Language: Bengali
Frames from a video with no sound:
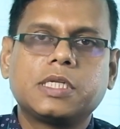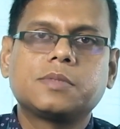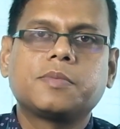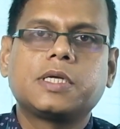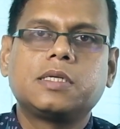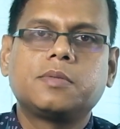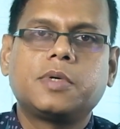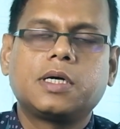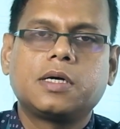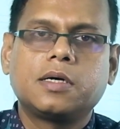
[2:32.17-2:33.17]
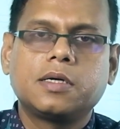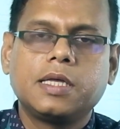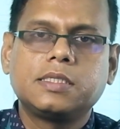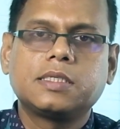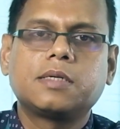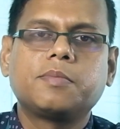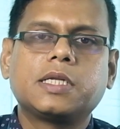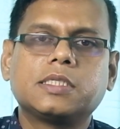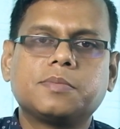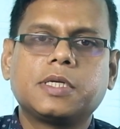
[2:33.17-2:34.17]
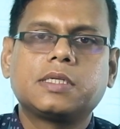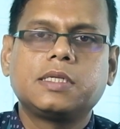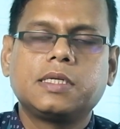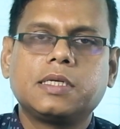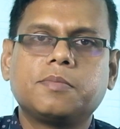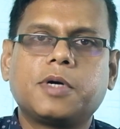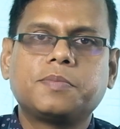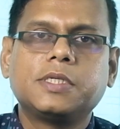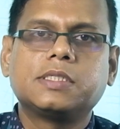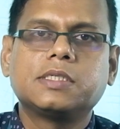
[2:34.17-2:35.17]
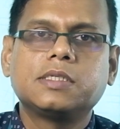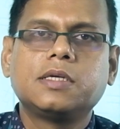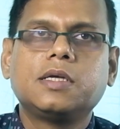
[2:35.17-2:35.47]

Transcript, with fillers: ম্যানেজমেন্ট বা এইচআর ম্যানেজমেন্ট নিয়ে ভাবতেছেন